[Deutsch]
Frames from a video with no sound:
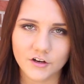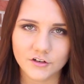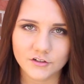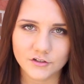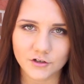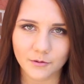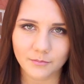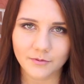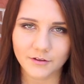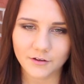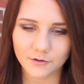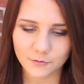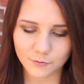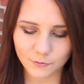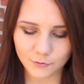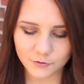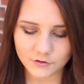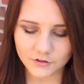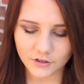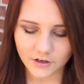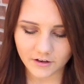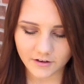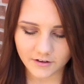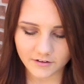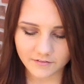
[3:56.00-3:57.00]

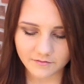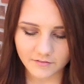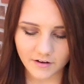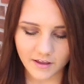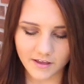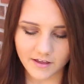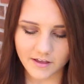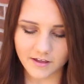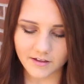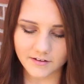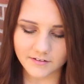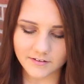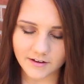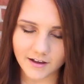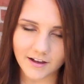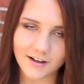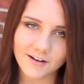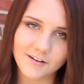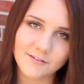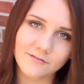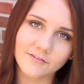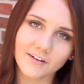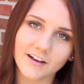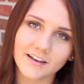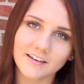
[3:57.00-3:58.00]
Shopping-Gutschein
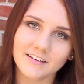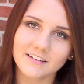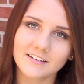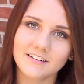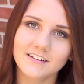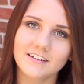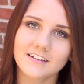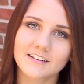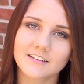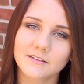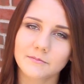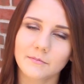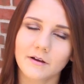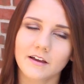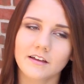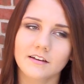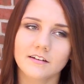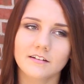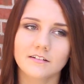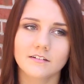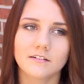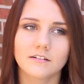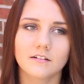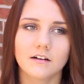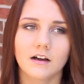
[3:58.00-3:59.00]
Tag, weil ich
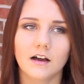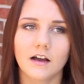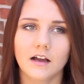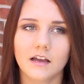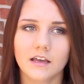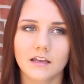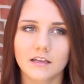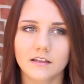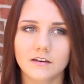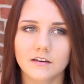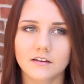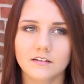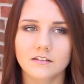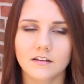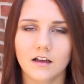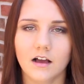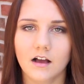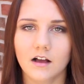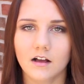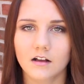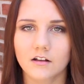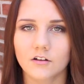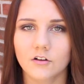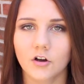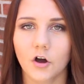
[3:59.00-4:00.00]
meine, ein
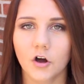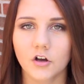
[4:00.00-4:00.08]
Tag